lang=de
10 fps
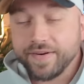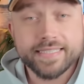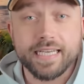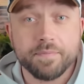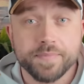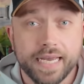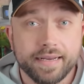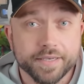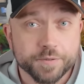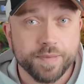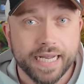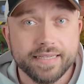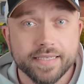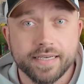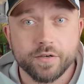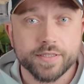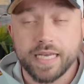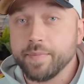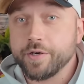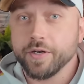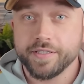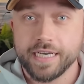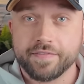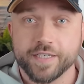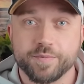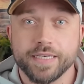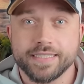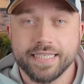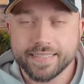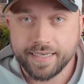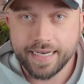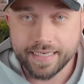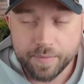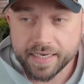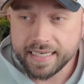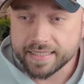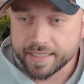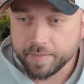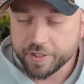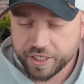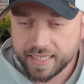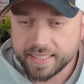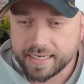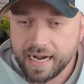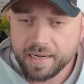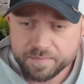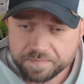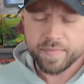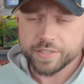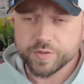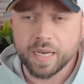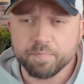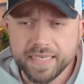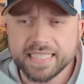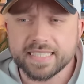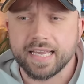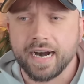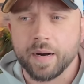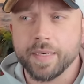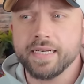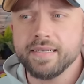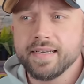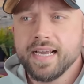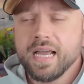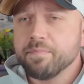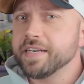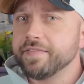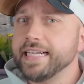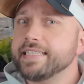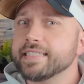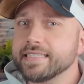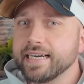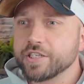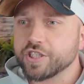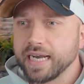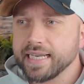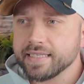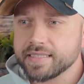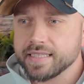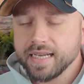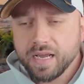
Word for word: weil sie eben denken, es brennt da drin und Sammy könnte hier etwas passiert sein. Aber nee, Sammy steht dann da mit so einer Mistgabel, mit welcher sie anscheinend